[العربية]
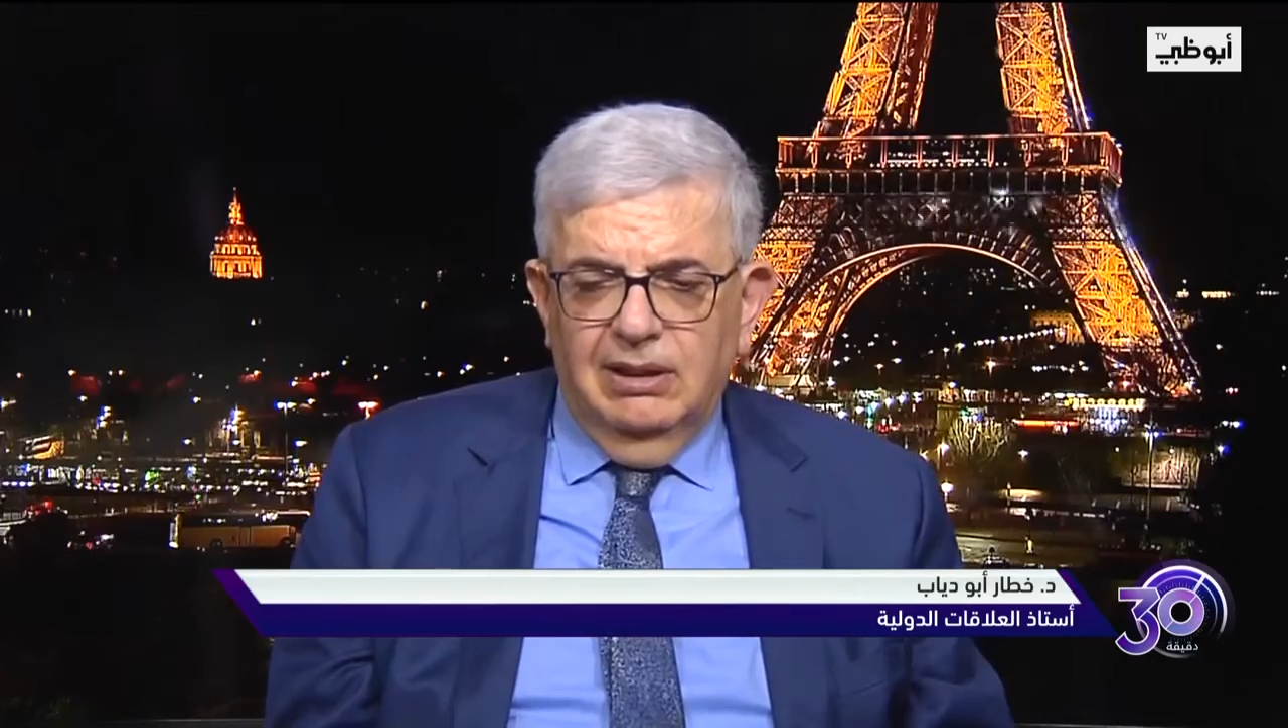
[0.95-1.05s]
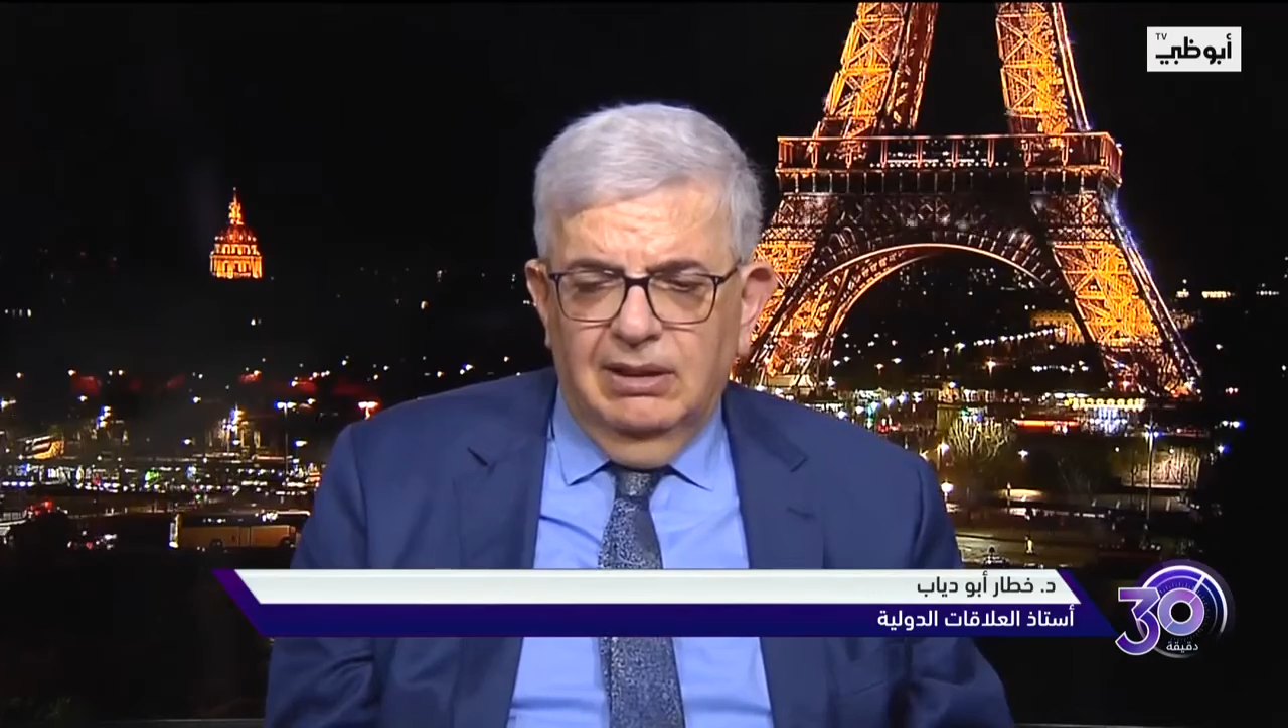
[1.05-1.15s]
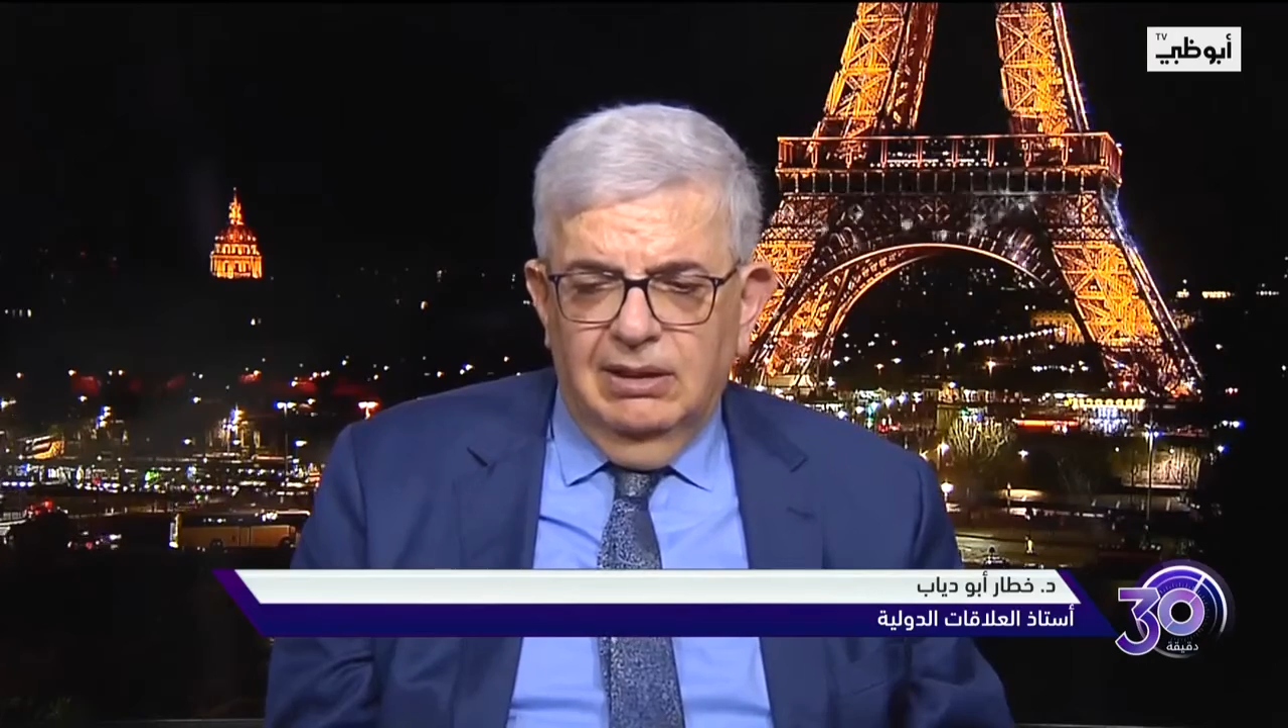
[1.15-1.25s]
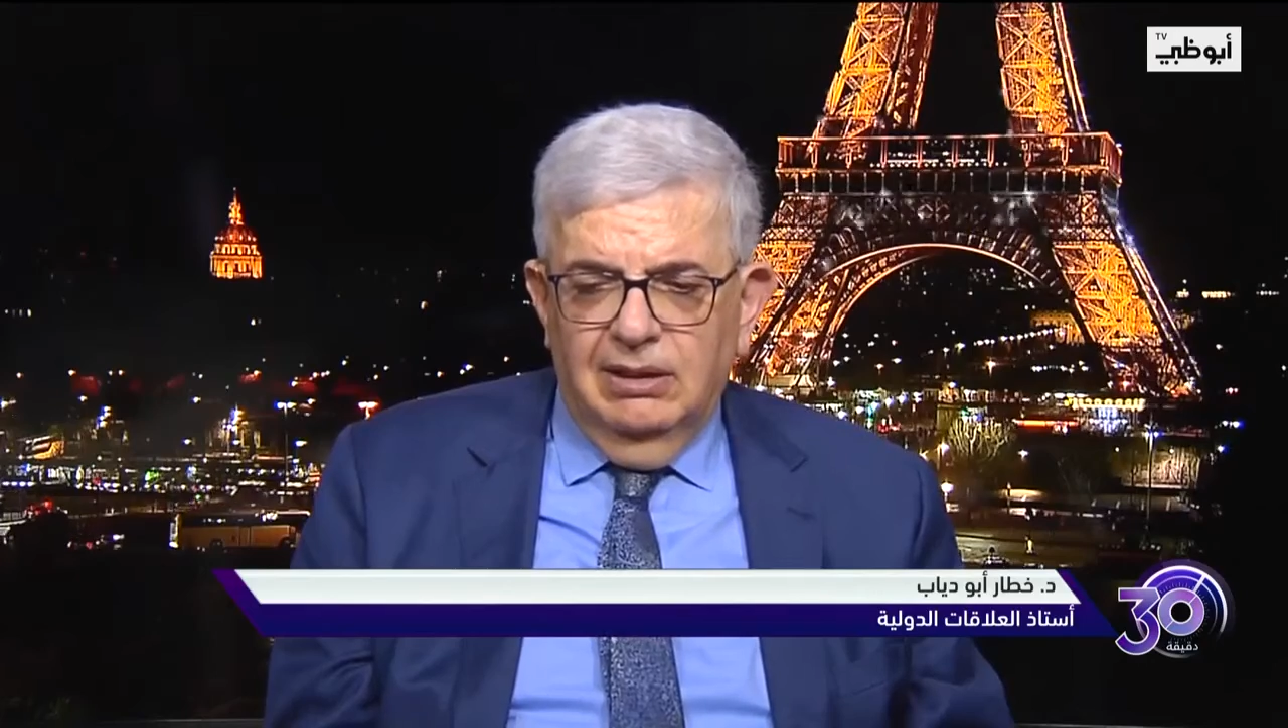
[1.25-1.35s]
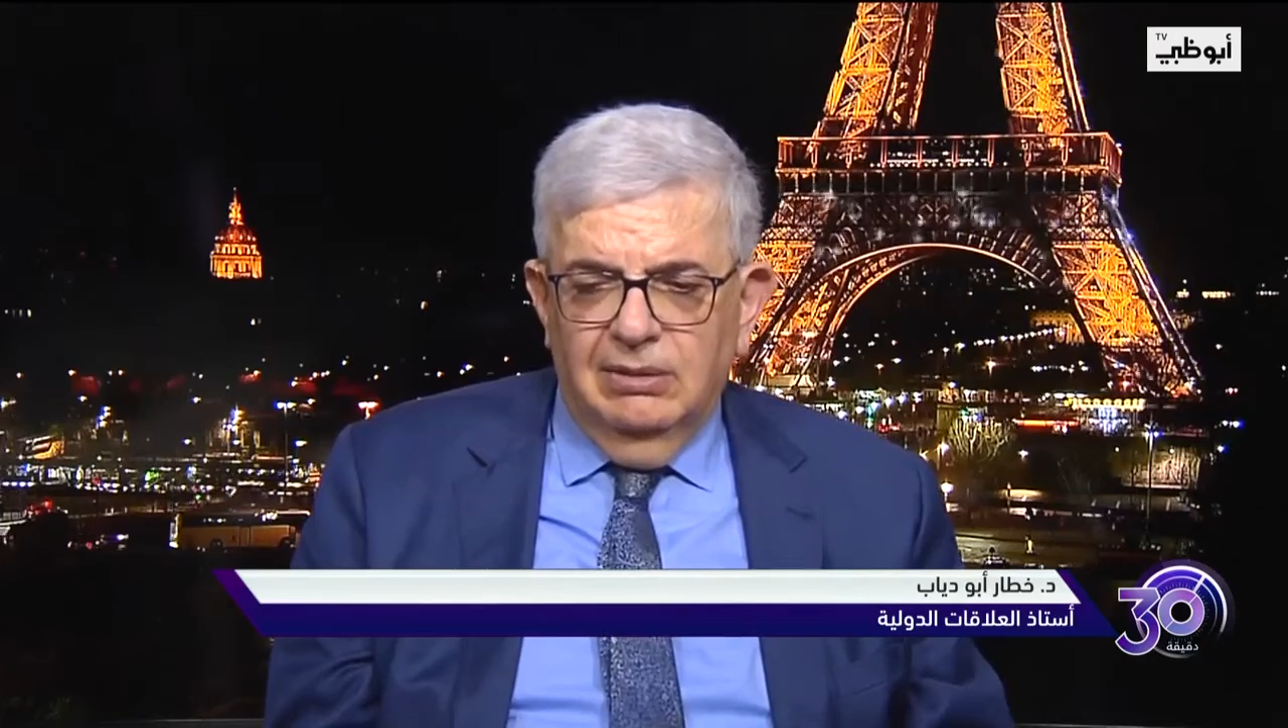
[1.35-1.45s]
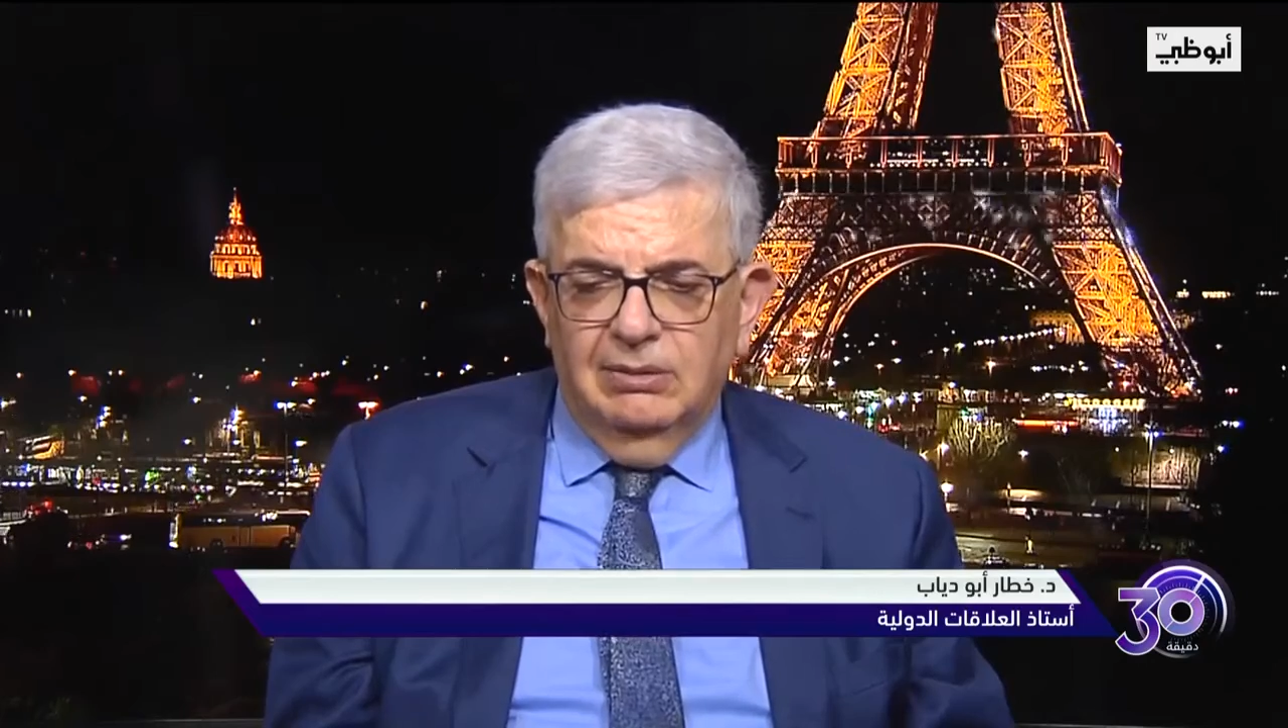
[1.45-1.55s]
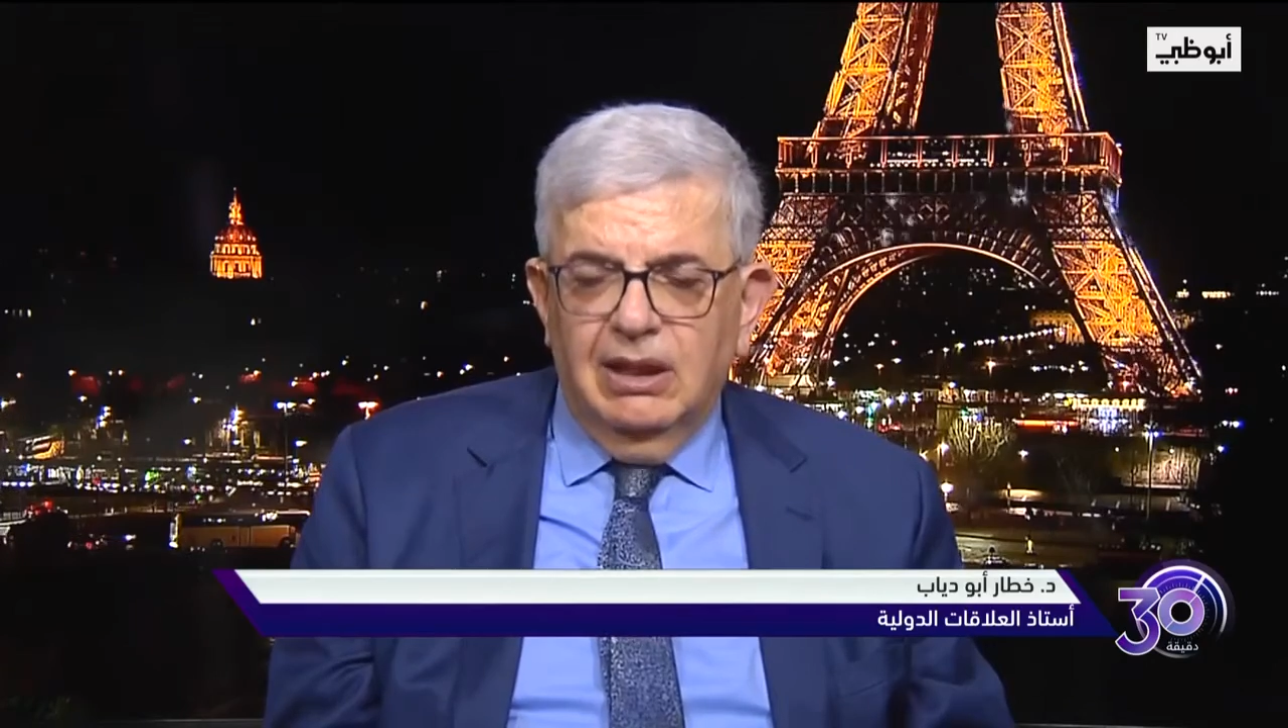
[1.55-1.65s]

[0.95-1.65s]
آه،